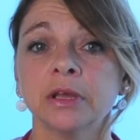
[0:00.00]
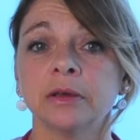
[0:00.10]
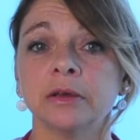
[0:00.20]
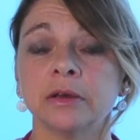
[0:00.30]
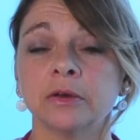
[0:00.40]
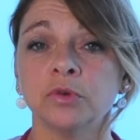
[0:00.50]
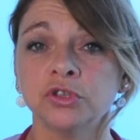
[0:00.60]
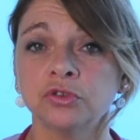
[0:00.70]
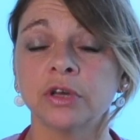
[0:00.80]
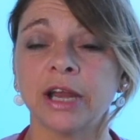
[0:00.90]
Eh,
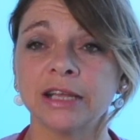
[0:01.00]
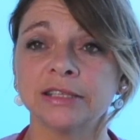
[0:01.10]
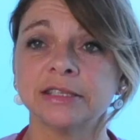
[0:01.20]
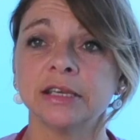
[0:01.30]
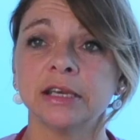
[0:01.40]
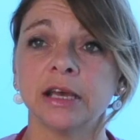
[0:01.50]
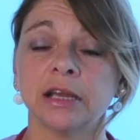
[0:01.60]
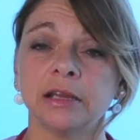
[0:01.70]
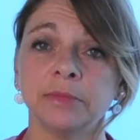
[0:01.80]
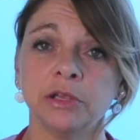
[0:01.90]
questo grazie
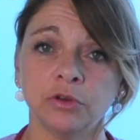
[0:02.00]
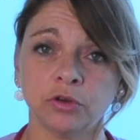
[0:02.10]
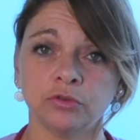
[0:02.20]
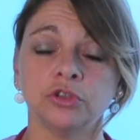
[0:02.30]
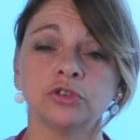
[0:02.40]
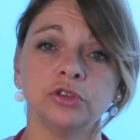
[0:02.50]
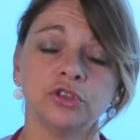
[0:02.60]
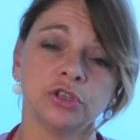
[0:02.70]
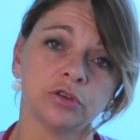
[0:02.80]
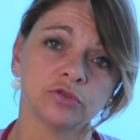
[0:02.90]
alle migliori condizioni
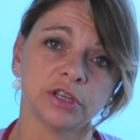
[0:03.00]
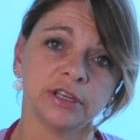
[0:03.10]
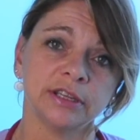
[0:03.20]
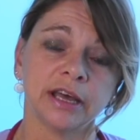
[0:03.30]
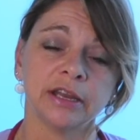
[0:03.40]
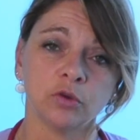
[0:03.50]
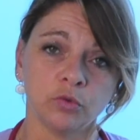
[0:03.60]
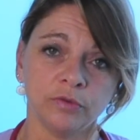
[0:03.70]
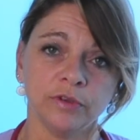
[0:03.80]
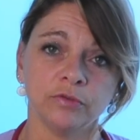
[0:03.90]
igienico-sanitarie in
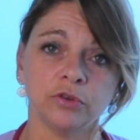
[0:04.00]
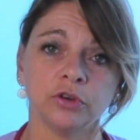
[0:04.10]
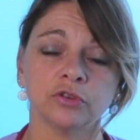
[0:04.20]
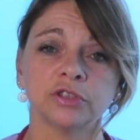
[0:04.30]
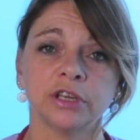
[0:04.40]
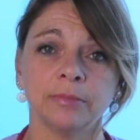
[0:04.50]
cui vivono i nostri